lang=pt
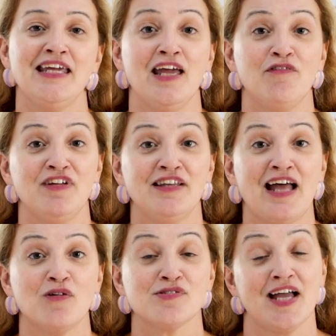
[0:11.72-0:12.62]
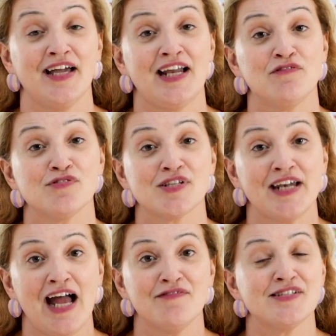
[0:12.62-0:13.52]
e evitar os agravos
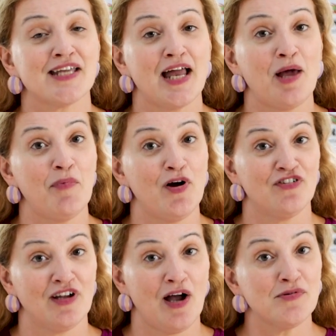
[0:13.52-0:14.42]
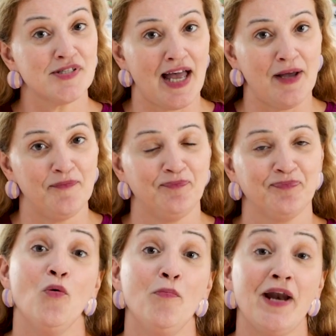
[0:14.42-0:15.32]
graves que ela pode causar.
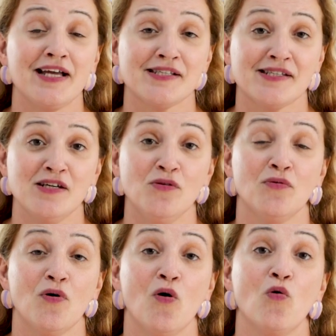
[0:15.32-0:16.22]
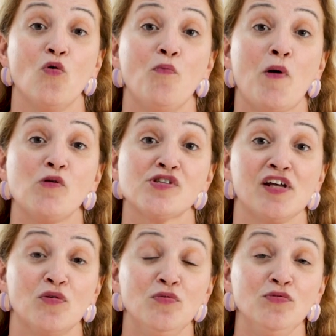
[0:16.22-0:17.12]
O Brasil ocupa o
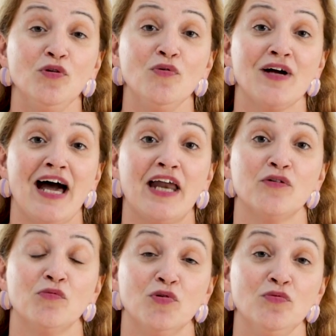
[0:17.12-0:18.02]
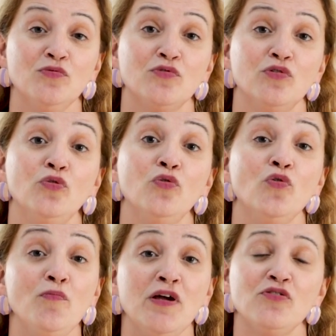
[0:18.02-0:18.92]
segundo lugar no mundo no
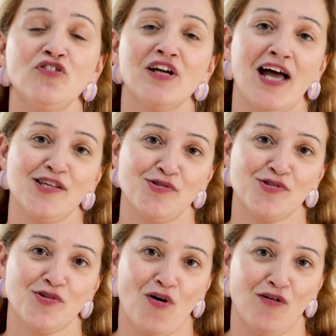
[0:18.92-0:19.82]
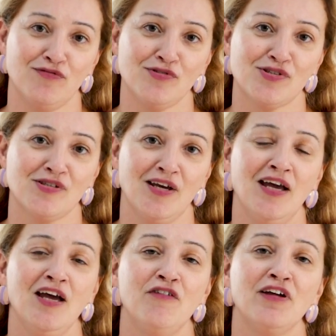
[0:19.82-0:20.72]
número de casos novos,
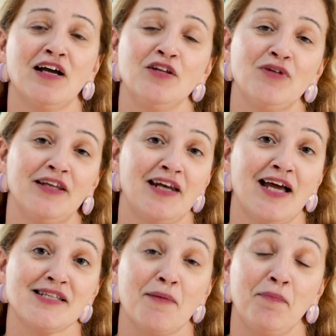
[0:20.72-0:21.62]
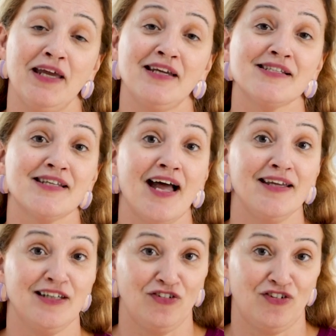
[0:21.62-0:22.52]
ficando atrás apenas
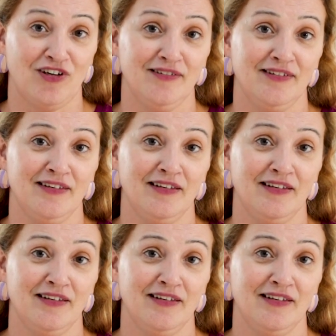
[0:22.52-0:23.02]
da Índia.